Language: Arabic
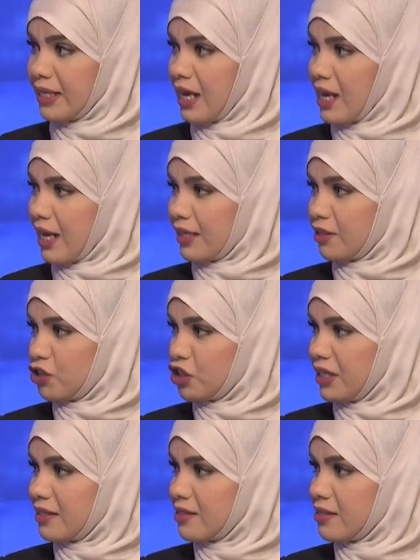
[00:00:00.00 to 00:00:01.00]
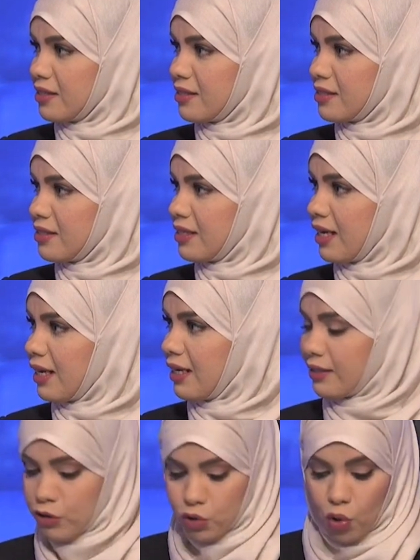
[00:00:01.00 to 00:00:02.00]
التشكيلة السياسية التي
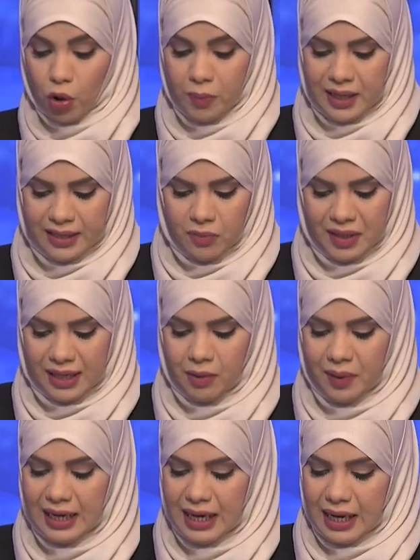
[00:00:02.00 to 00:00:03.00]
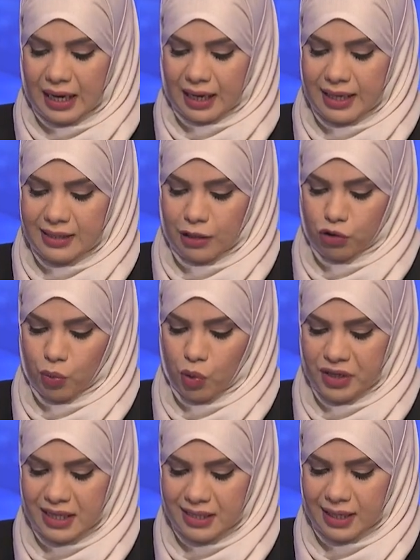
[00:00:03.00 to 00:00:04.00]
استقبلت من قبل رئيس الجمهورية
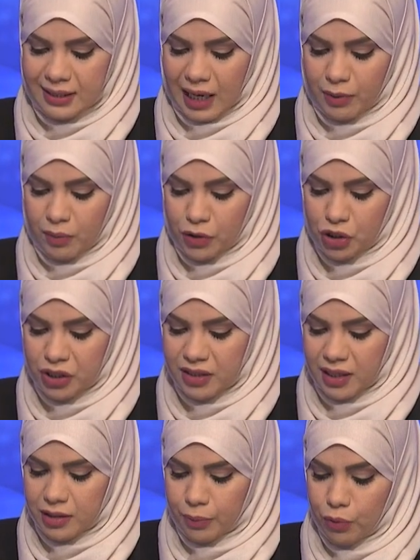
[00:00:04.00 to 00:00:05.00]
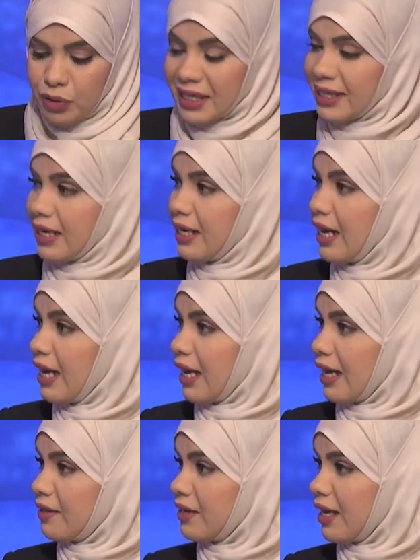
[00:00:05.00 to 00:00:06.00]
السيد عبد المجيد تبون خلال
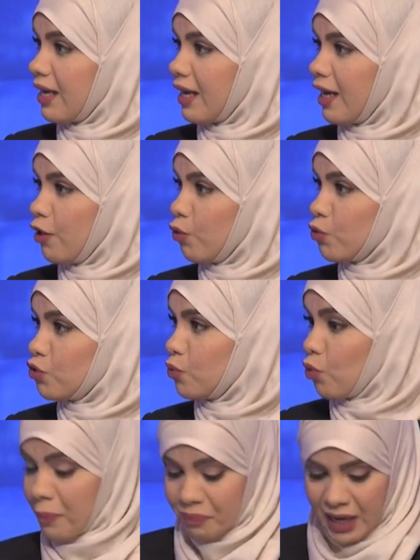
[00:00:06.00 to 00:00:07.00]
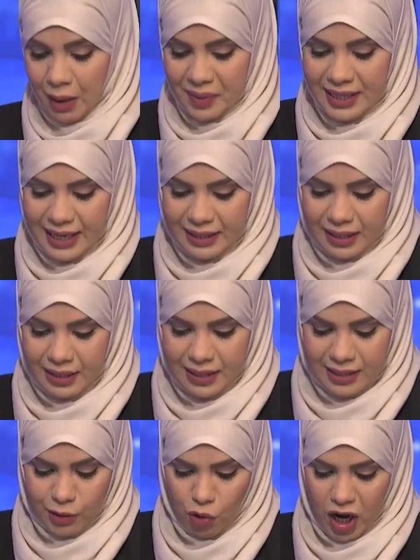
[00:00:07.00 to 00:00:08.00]
هذا الأسبوع بداية
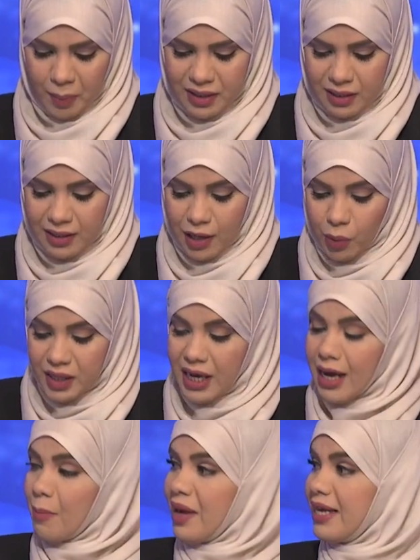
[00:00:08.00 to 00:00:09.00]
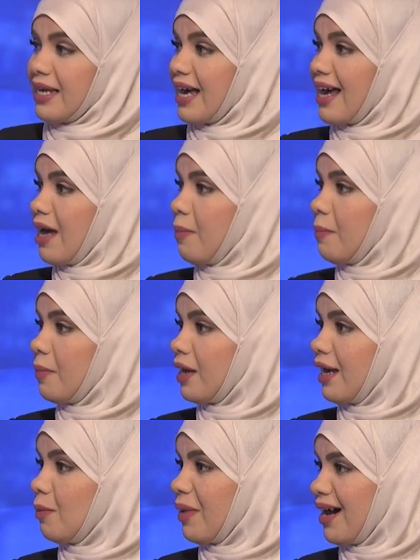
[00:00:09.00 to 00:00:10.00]
السيد محمد الداوي ما هي أهم
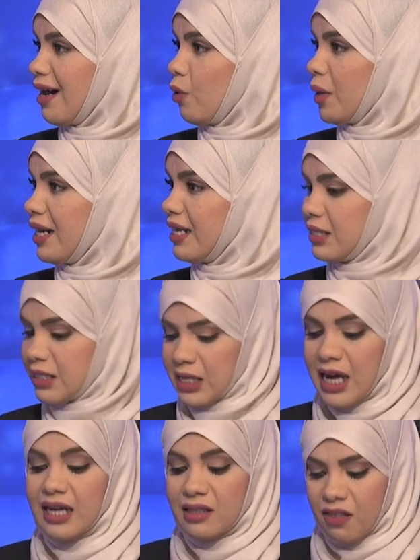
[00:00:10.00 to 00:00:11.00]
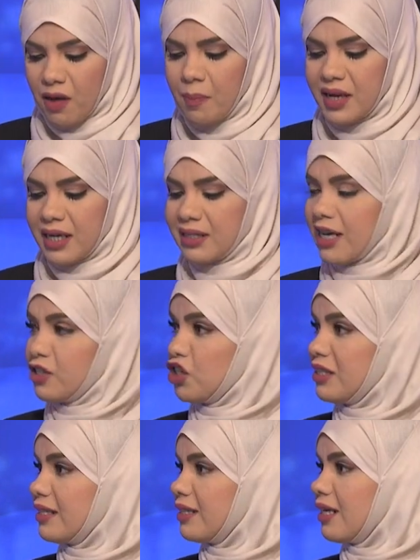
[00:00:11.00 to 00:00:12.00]
المحاور التي تضمنت
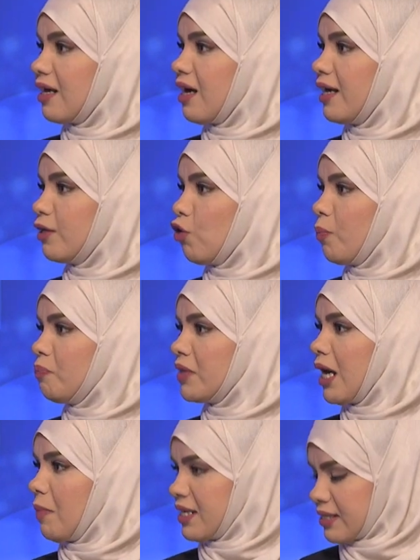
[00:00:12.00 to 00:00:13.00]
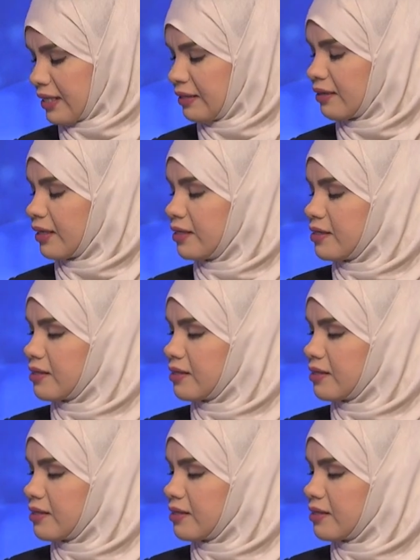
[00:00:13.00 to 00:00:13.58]
أجندة لقائكم مع السيد الرئيس